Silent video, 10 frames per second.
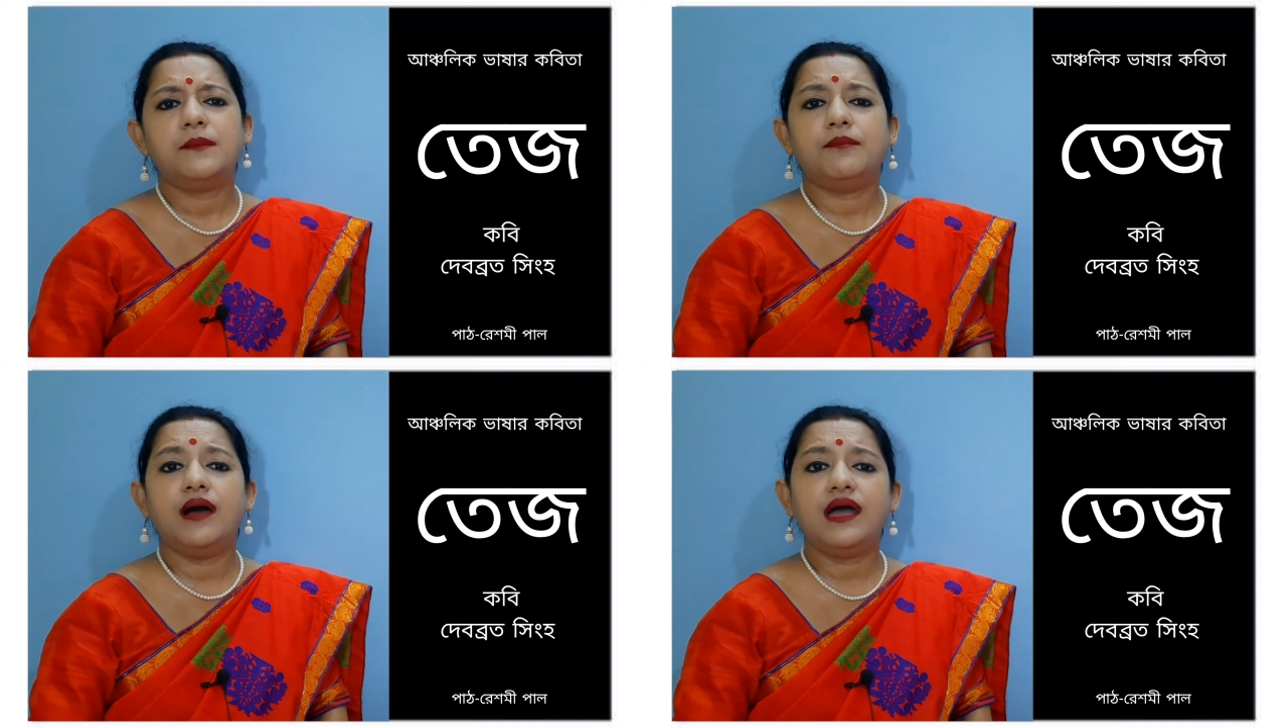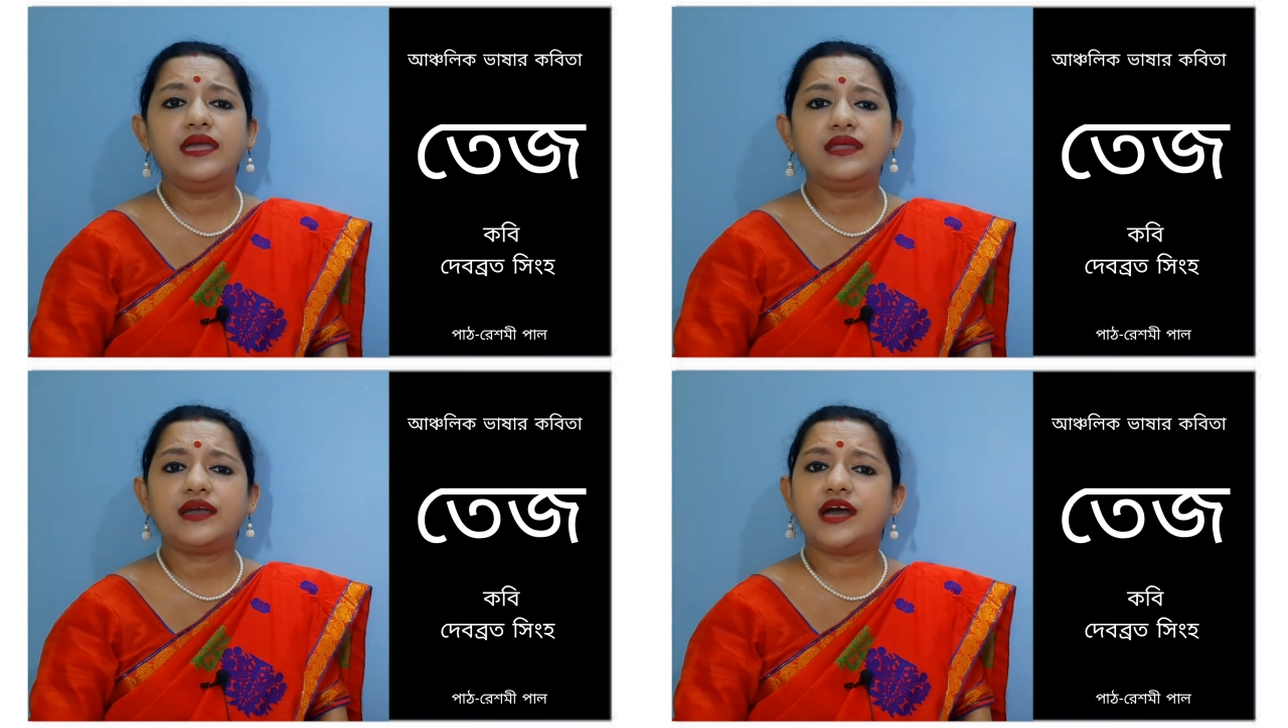
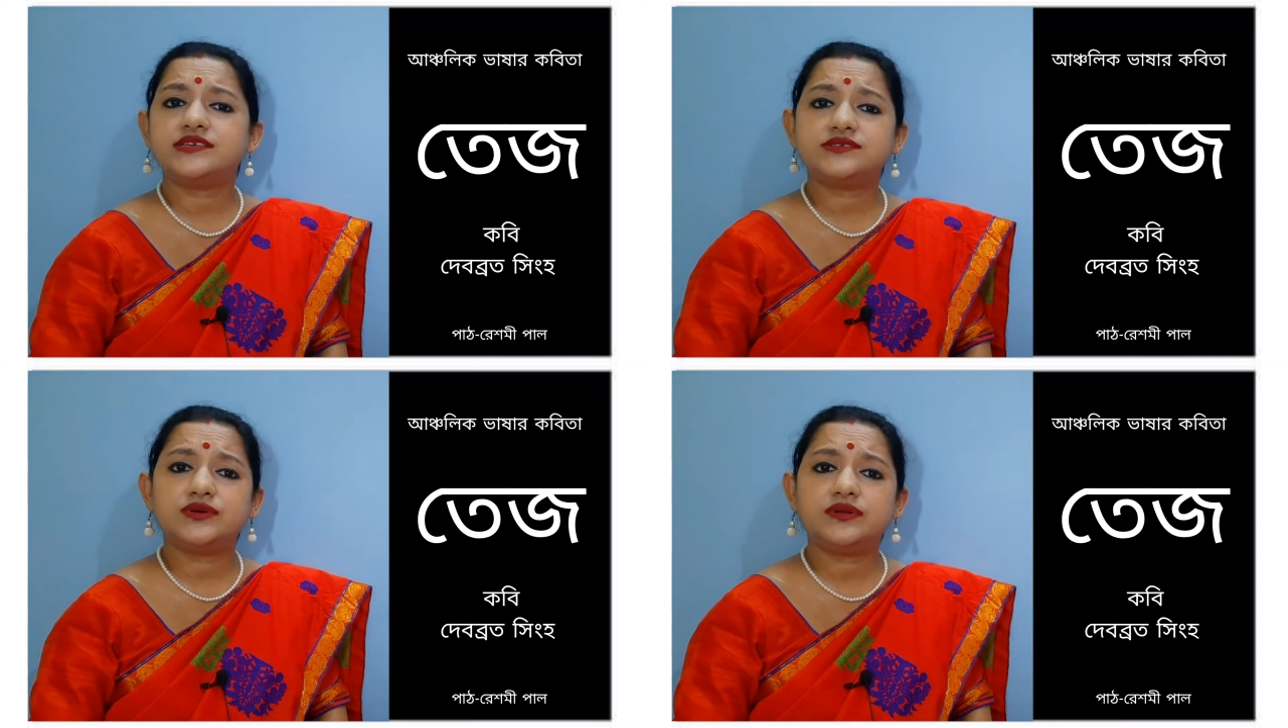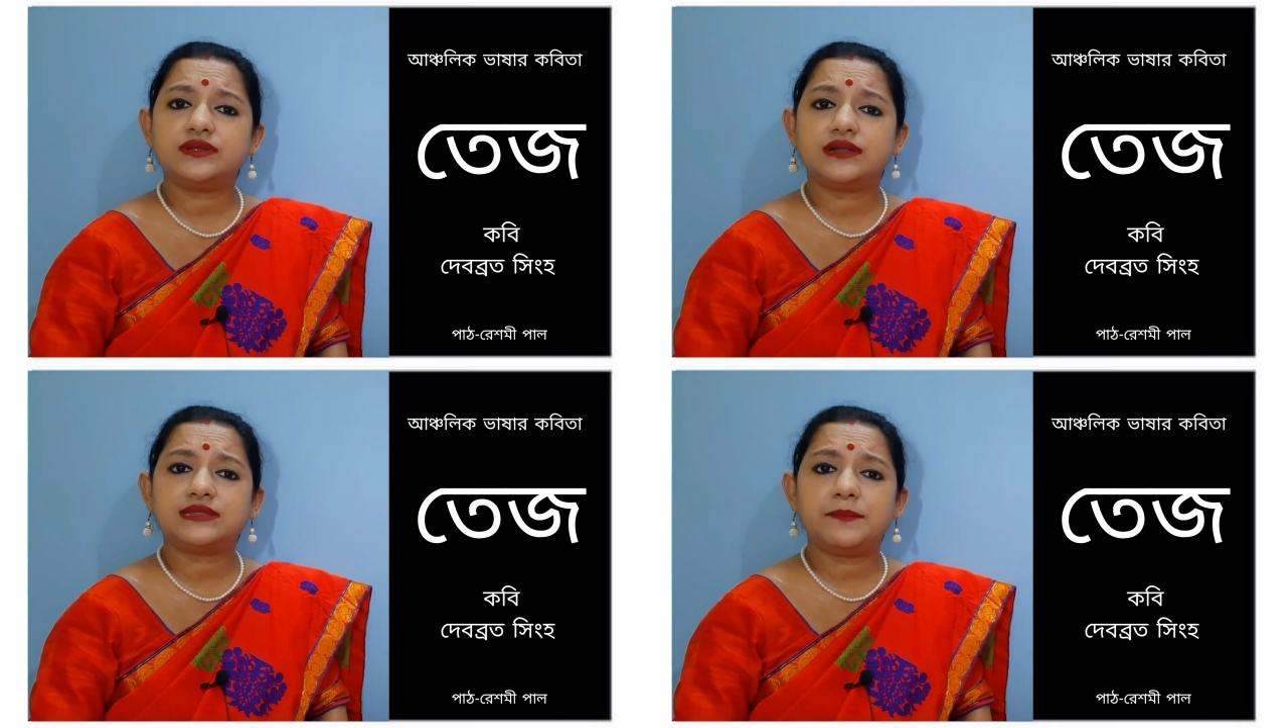মায়ের কাজটুকুন
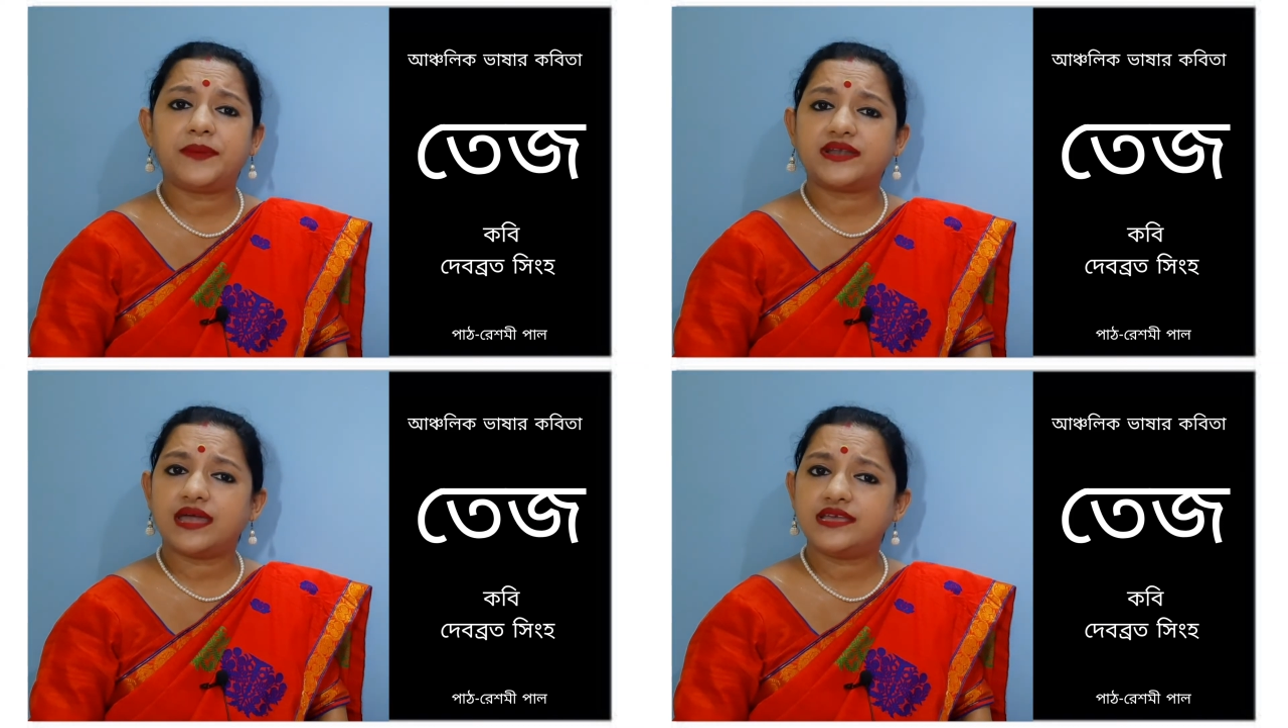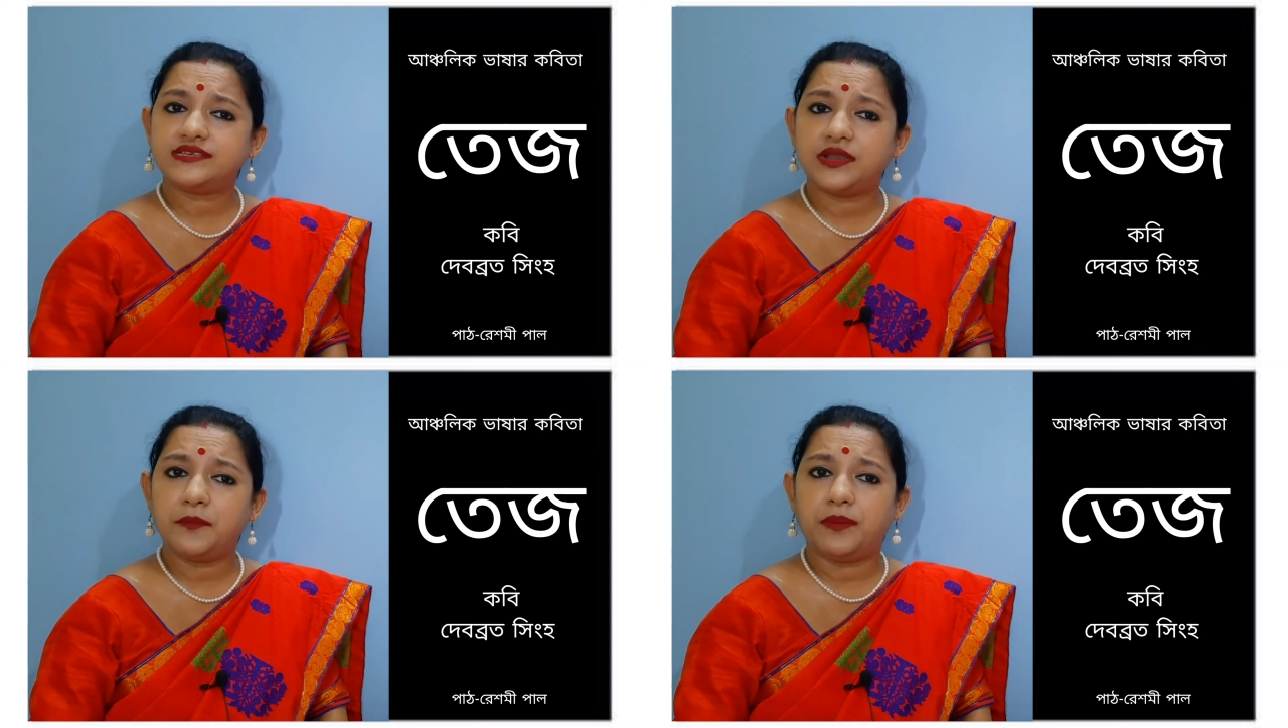করতে
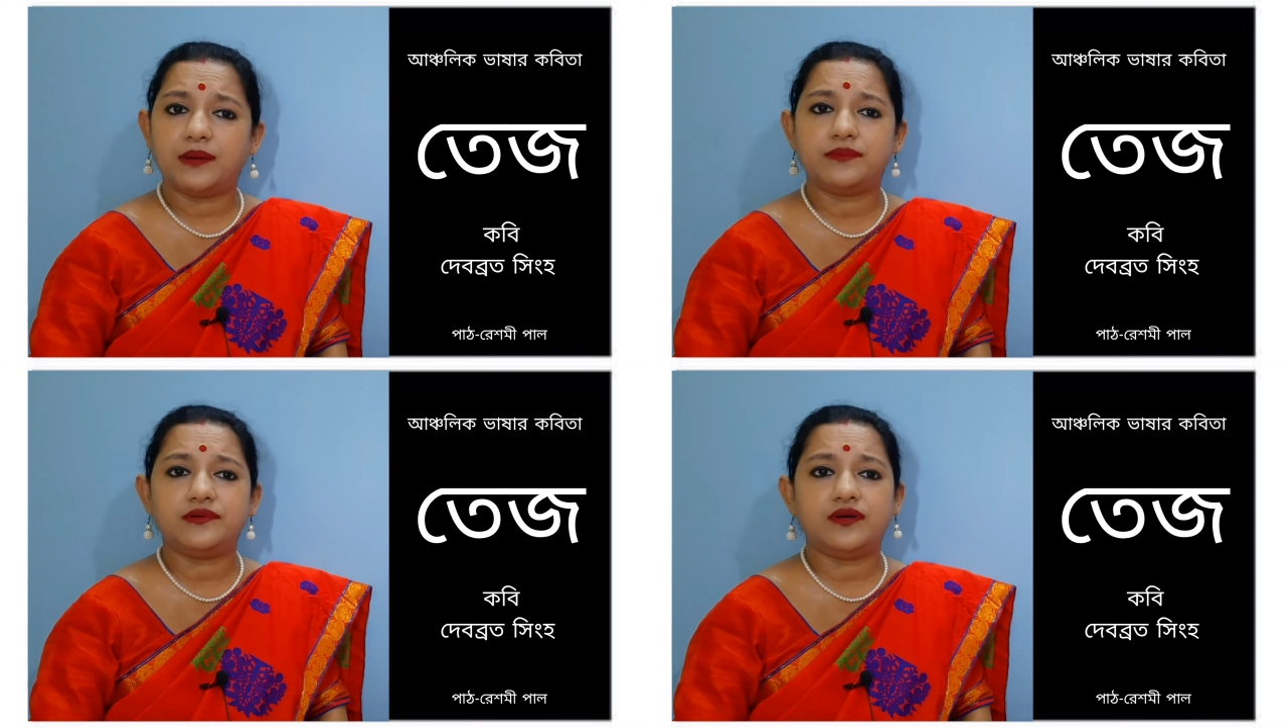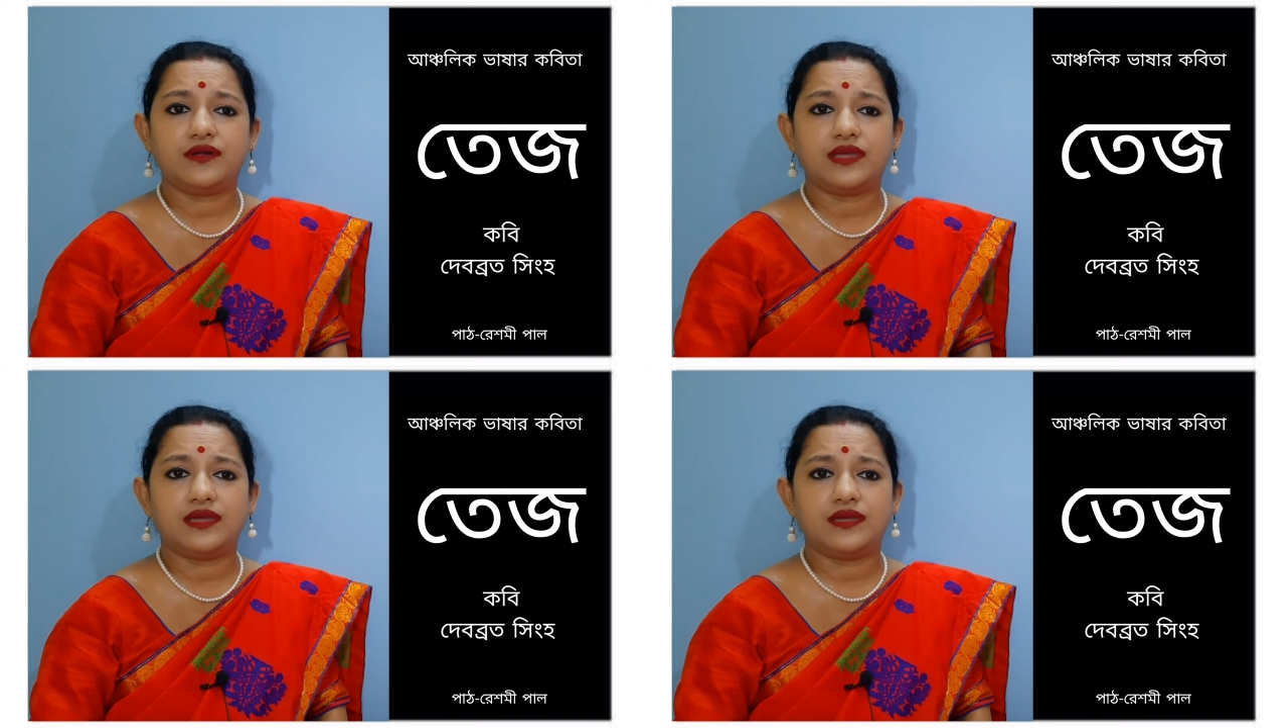পাঠাইছিল বাবু ঘরে